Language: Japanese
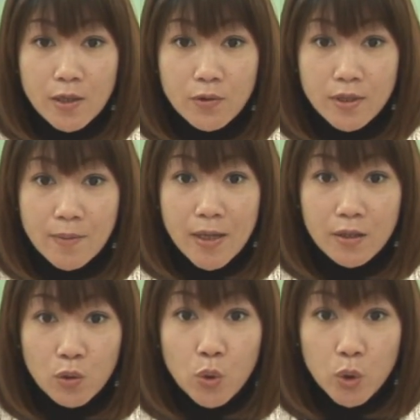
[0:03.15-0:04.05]
兵のた
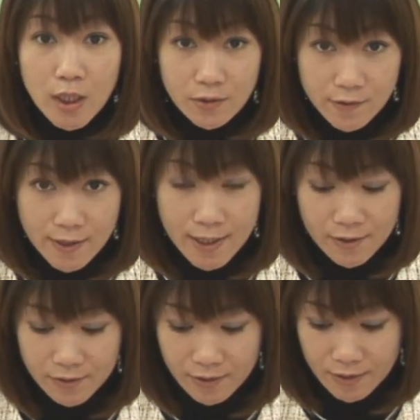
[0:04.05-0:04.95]
め通ったとさ
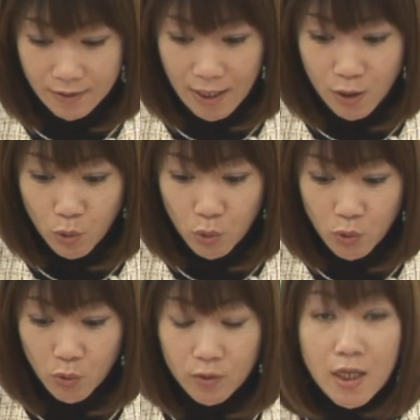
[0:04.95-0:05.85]
れる太
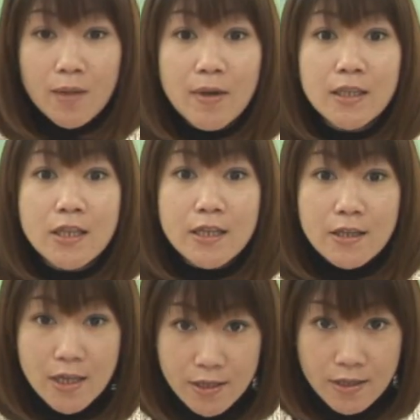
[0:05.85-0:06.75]
閤道をテーマにし
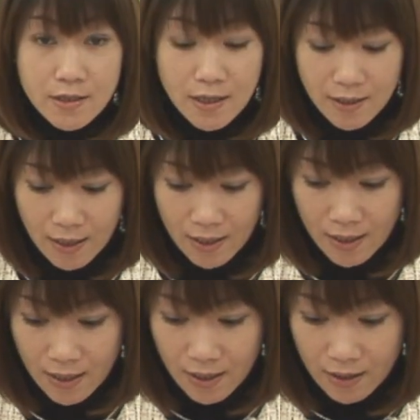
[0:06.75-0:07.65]
た写真展が